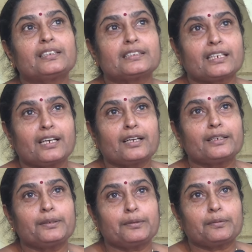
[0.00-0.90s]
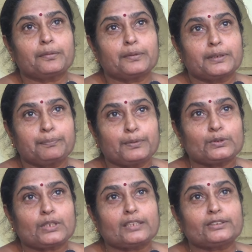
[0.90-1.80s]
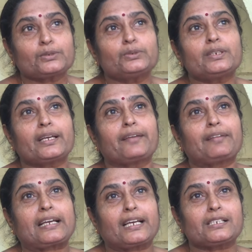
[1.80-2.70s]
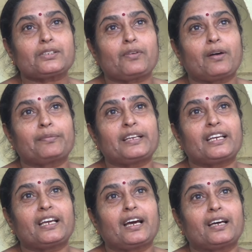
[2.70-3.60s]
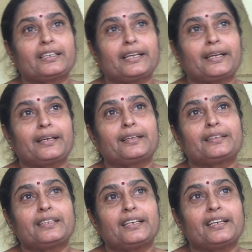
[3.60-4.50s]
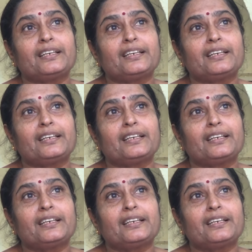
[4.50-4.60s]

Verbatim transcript: నిజంగా ఈ ఇప్పుడు తలుచుకుంటే వెంకయ్య స్వామి అనే ఇది